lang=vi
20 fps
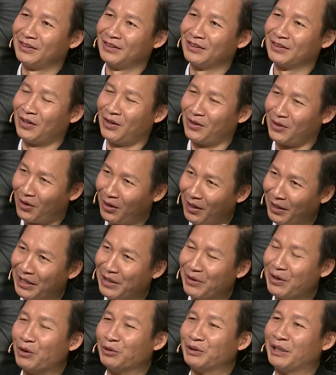rất đó, đó là điều
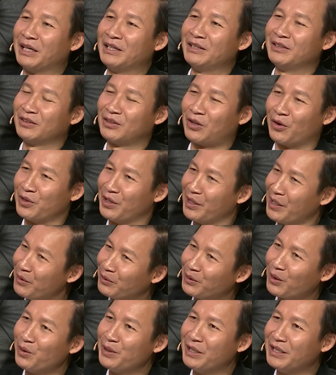đầu tiên còn những yếu
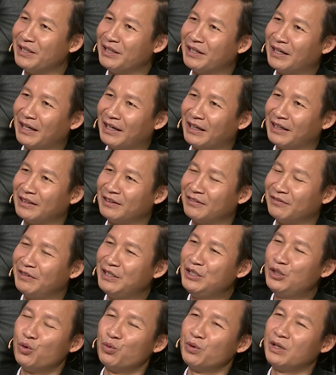tố dạ. gì nữa ạ à? dạ. ví
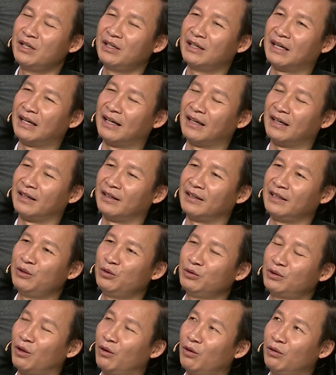dụ như là yếu
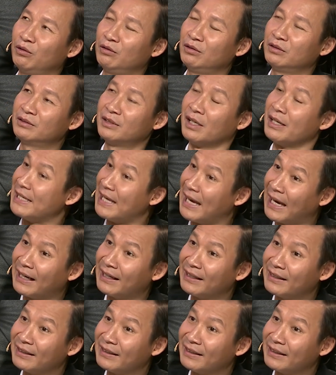tố thời gian